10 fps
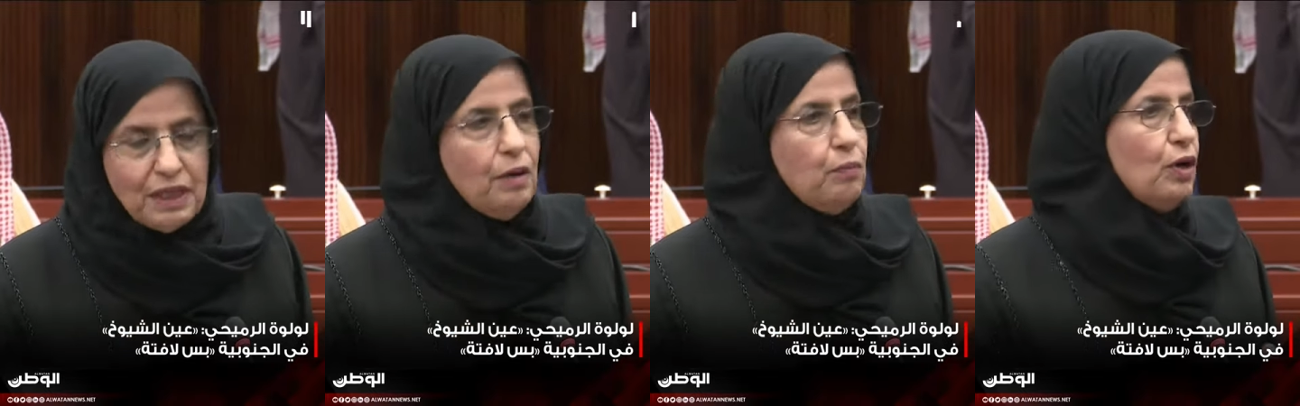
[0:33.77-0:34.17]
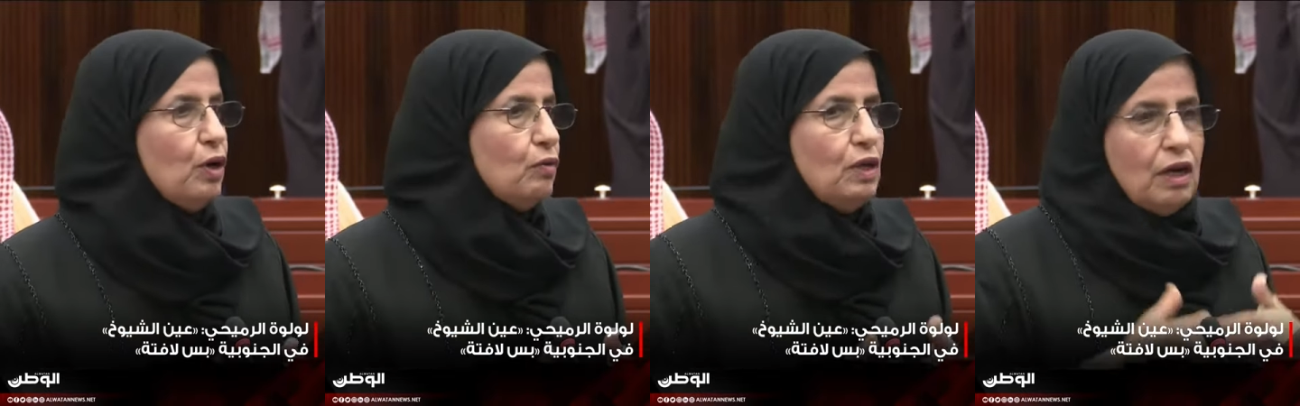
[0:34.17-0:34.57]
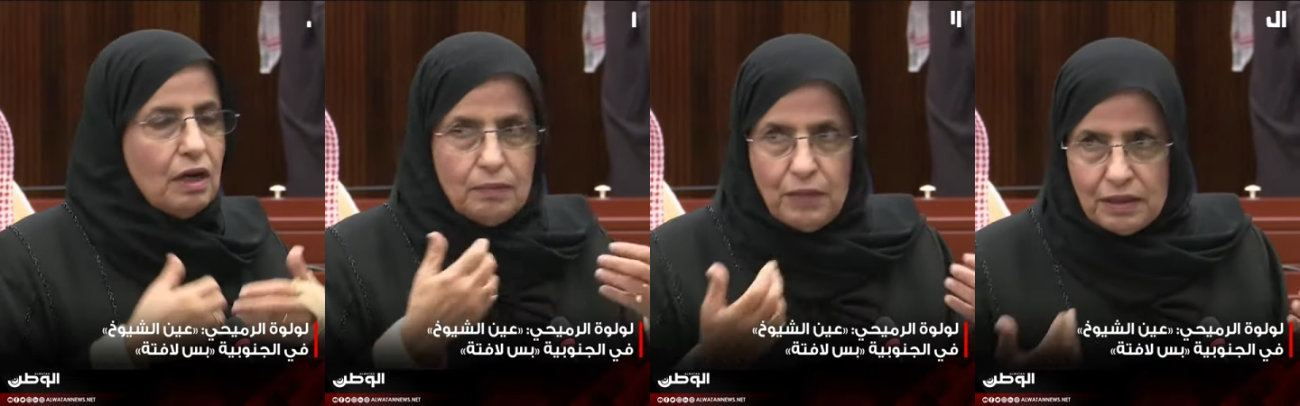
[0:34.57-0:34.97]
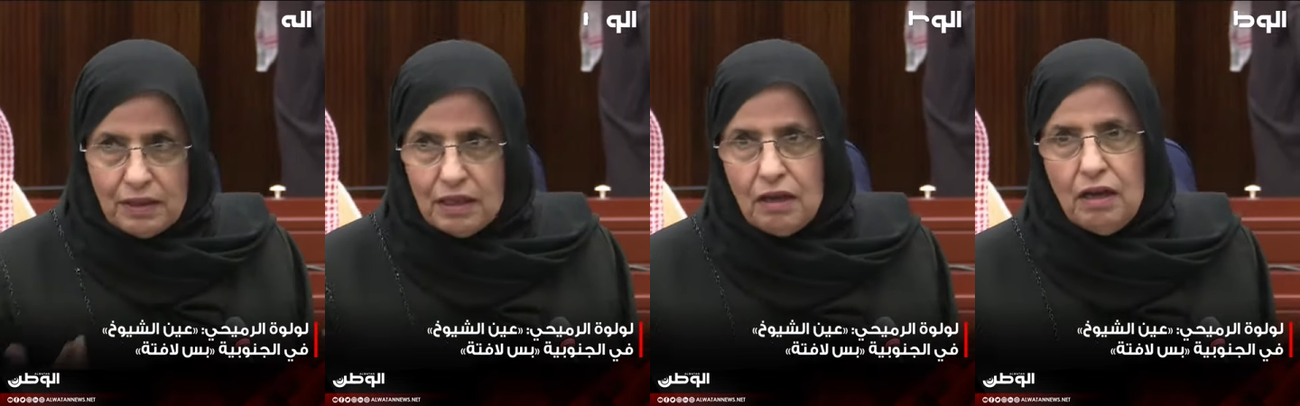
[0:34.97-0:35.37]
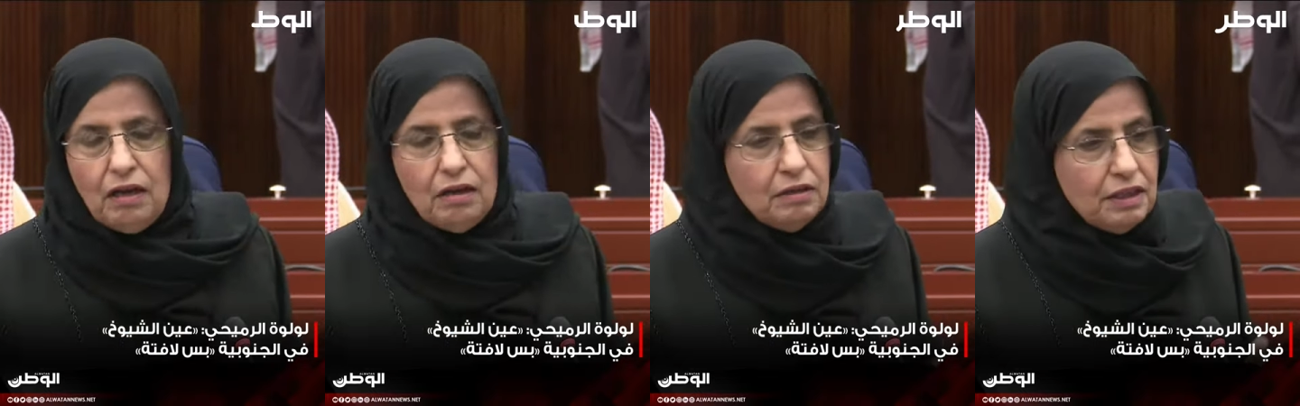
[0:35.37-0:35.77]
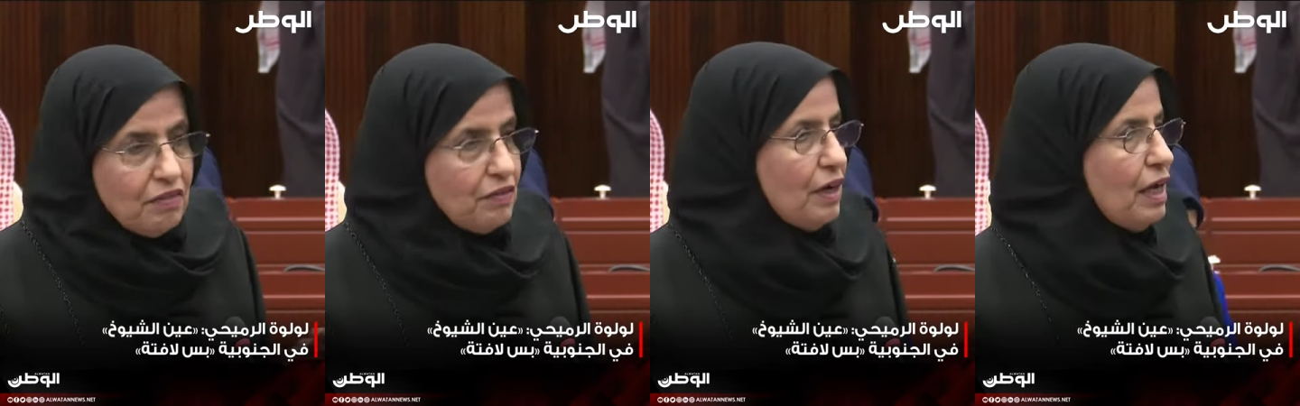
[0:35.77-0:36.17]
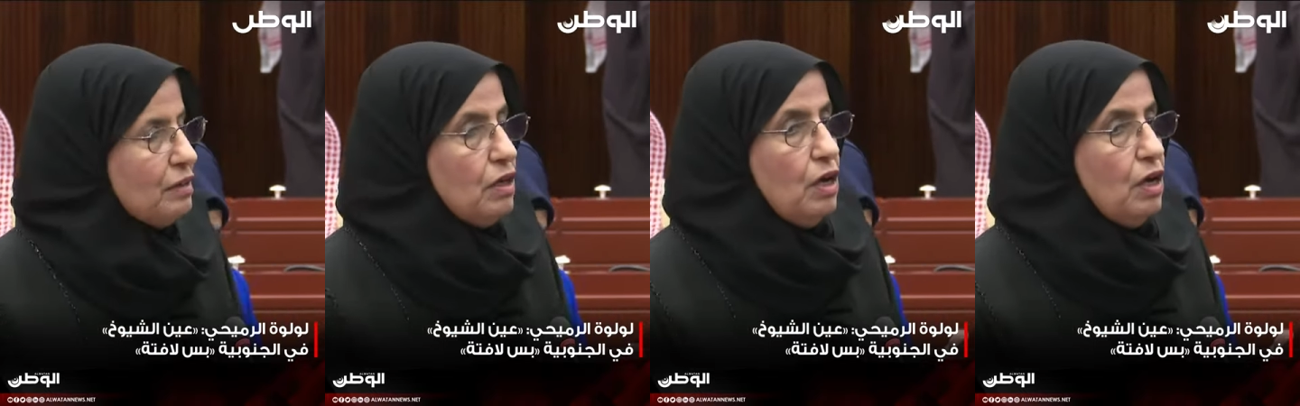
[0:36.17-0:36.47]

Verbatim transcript: قبل متى آه، اندثرت